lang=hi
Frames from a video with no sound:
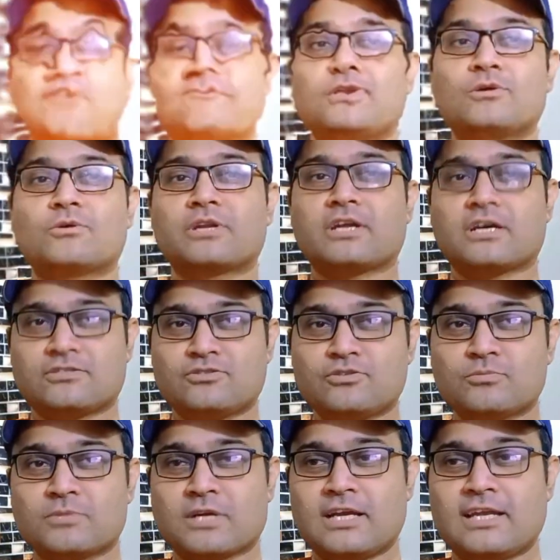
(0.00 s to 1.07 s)
लोगों ने
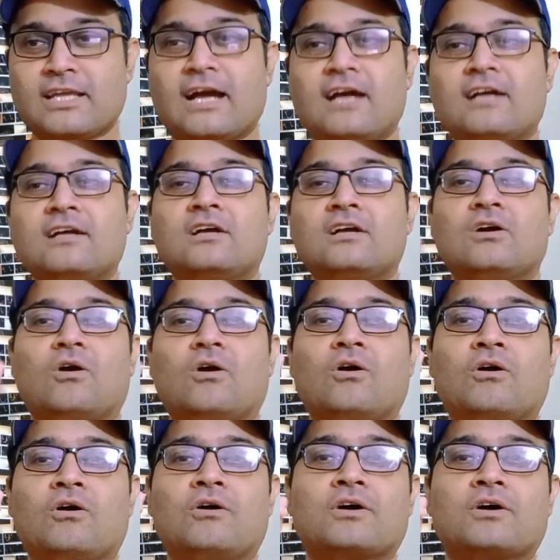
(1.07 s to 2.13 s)
अज्यूम कर लिया
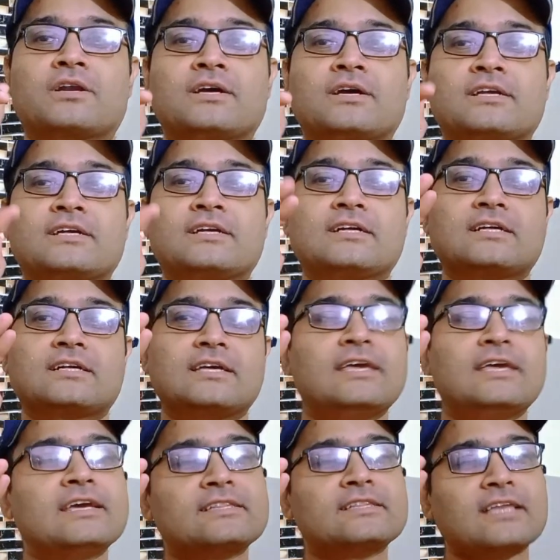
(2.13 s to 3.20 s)
और
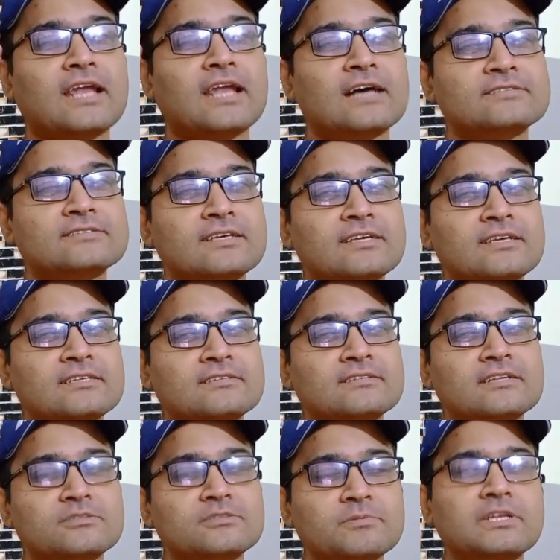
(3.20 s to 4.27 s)
एक तरह से ये
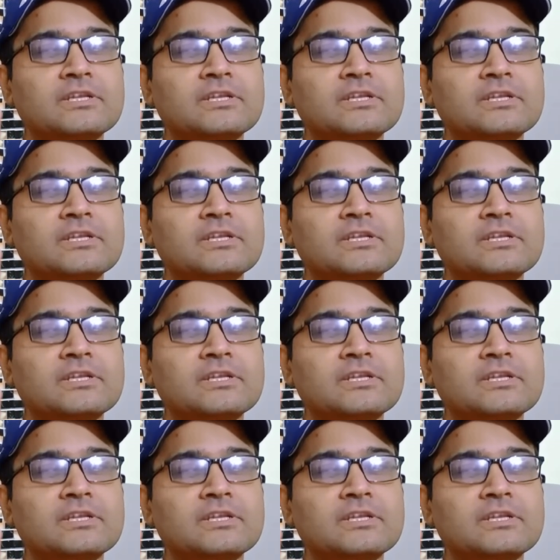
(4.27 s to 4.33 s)
सच भी लग